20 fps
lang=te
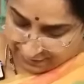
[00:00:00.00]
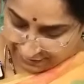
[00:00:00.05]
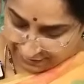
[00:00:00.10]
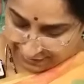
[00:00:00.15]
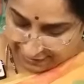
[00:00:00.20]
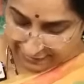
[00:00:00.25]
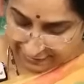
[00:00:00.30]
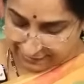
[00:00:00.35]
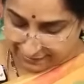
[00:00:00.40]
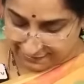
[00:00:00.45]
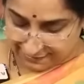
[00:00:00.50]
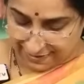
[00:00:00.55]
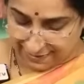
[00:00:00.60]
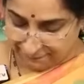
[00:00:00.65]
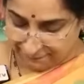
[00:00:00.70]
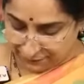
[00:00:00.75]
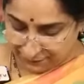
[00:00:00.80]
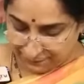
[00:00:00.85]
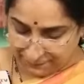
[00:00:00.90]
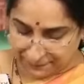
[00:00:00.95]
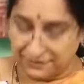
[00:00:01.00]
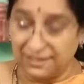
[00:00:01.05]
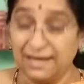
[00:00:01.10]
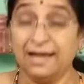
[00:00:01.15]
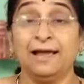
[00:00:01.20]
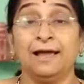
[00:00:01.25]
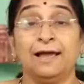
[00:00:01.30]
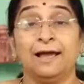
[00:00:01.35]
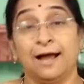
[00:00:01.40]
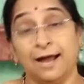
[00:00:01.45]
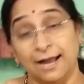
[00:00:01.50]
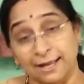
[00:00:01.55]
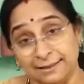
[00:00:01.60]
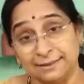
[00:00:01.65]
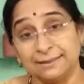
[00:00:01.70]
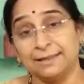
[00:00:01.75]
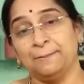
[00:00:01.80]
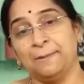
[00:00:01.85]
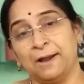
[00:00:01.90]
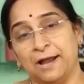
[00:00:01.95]
ఇది ఎంతసేపు తిప్పితే
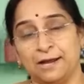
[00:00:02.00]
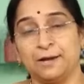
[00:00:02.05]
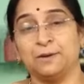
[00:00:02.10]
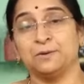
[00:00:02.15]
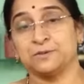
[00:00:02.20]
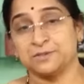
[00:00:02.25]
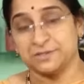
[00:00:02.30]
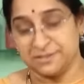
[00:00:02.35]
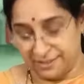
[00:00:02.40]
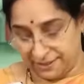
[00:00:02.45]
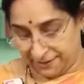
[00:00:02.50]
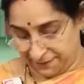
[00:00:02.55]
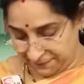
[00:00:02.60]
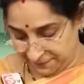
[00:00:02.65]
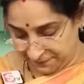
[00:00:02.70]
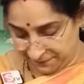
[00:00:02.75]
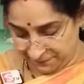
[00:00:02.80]
అంత బాగా వస్తాయి